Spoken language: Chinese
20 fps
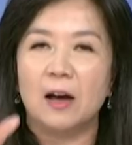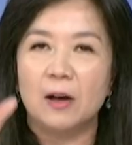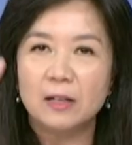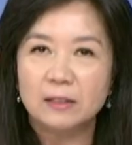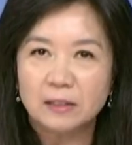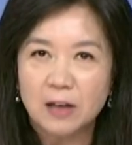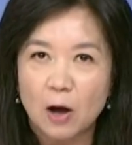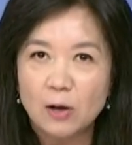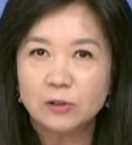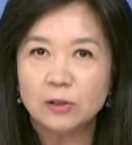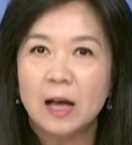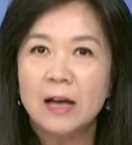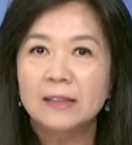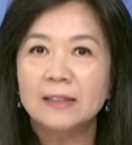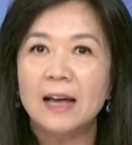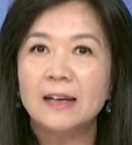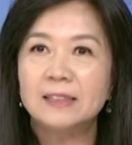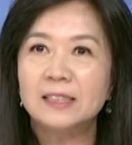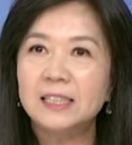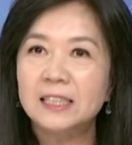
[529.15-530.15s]
而高雄
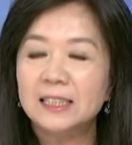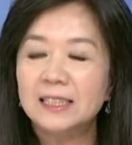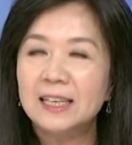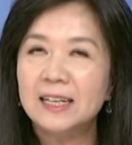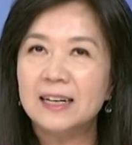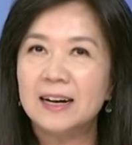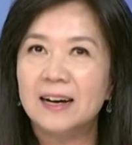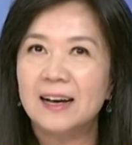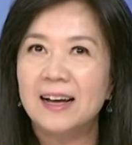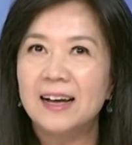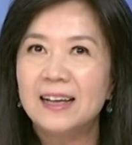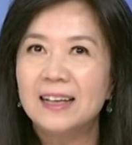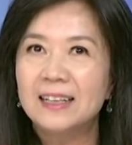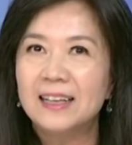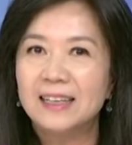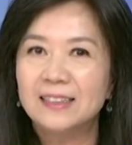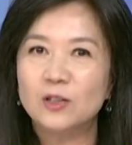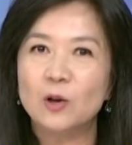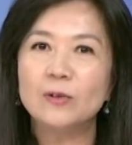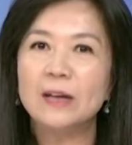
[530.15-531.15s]
那是那个
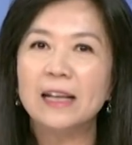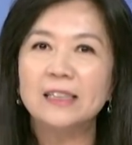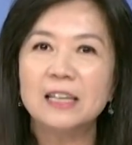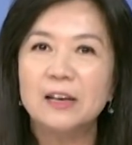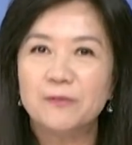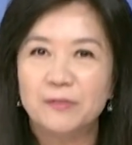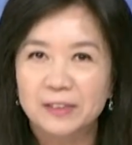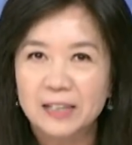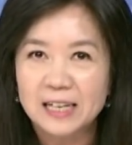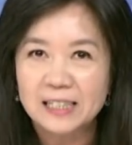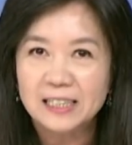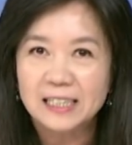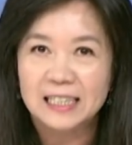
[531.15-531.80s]
中央政府更